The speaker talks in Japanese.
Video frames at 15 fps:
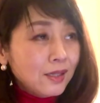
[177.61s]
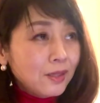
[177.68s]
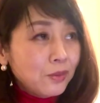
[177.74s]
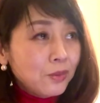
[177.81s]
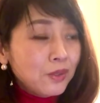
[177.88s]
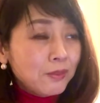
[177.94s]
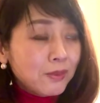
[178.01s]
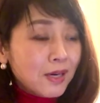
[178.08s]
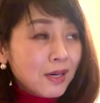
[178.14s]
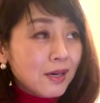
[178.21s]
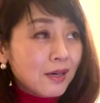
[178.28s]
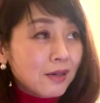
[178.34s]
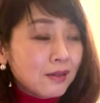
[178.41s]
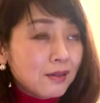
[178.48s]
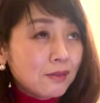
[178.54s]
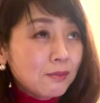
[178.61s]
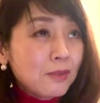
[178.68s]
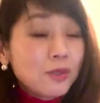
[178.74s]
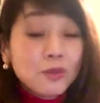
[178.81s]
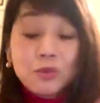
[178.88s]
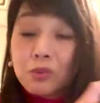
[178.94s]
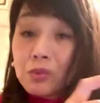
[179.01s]
例えば
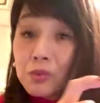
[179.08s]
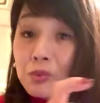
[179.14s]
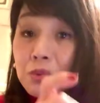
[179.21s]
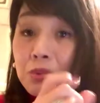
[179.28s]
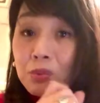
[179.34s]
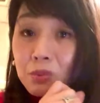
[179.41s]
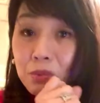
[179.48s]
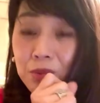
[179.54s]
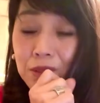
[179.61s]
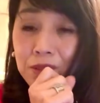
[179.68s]
まあそうそうノートと同